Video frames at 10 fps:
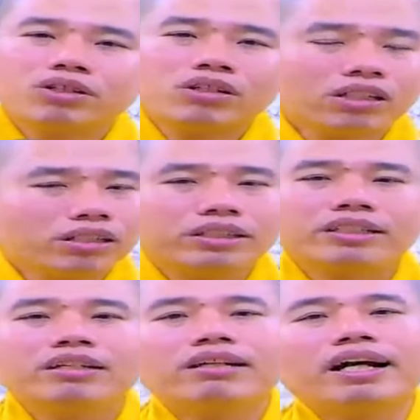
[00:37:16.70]
có người
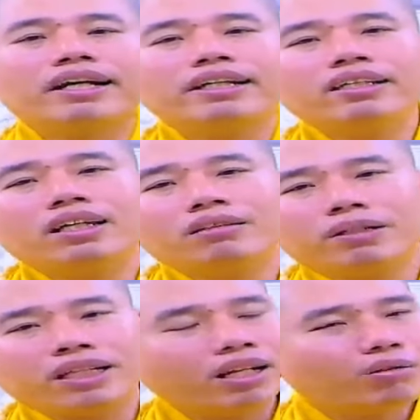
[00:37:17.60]
những đức đang nghĩ cái gì
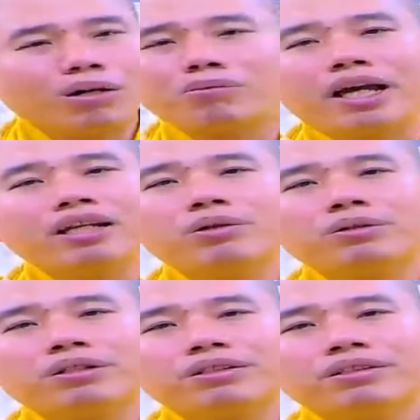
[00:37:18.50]
mà những đức cũng không nghĩ
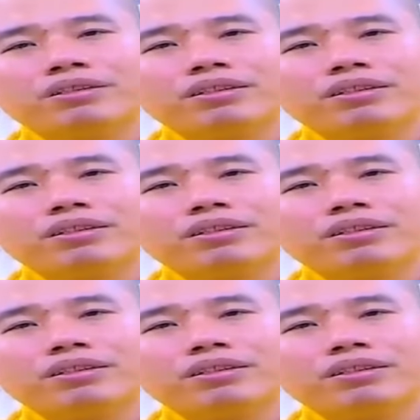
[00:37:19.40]
luôn nữa.